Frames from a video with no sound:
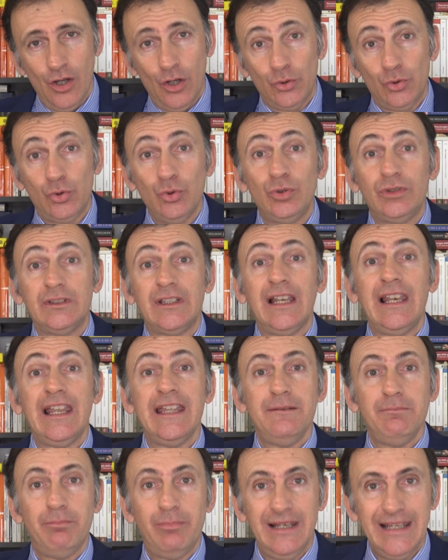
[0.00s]
Tutte le
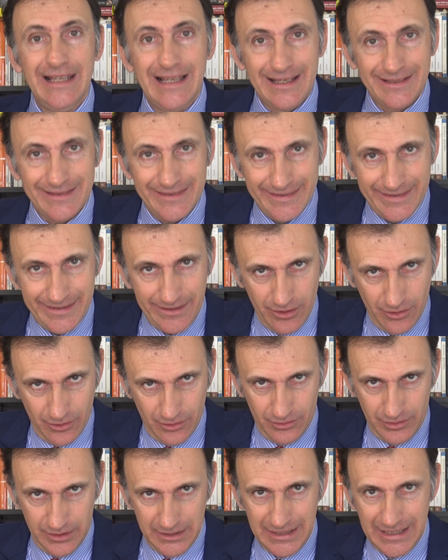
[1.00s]

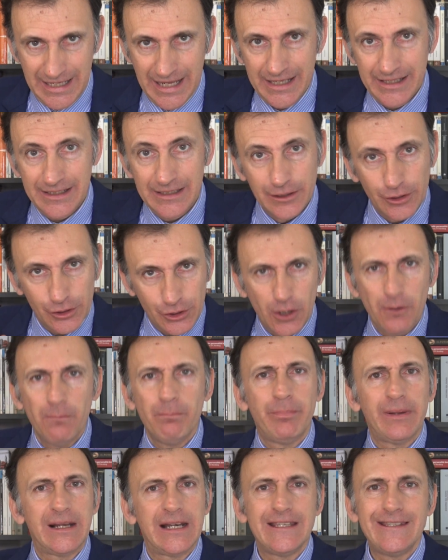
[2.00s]
implicazioni che il
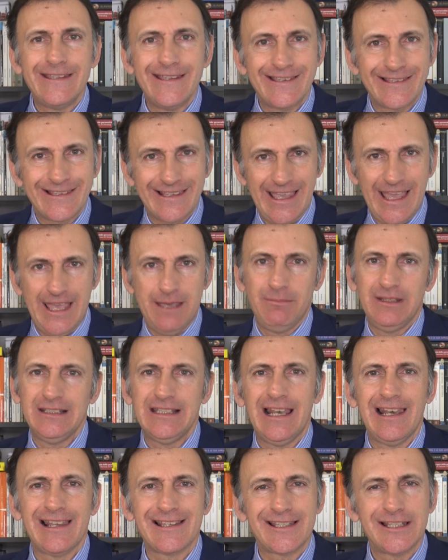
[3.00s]
rompere gli schemi
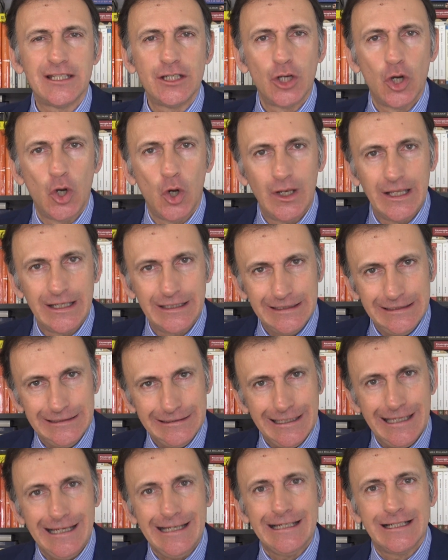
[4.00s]
della
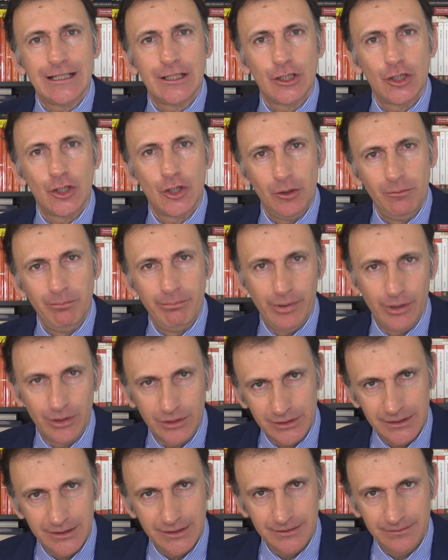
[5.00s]
singolarità
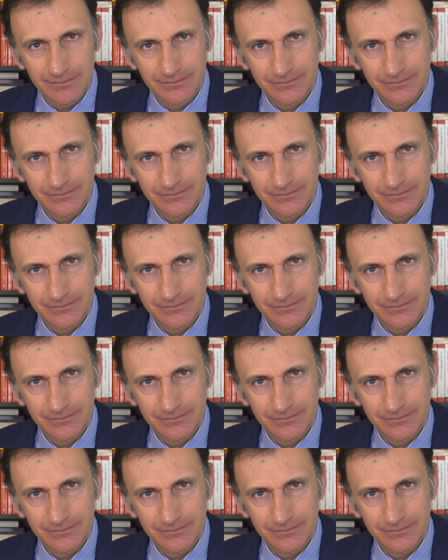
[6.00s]
comporta.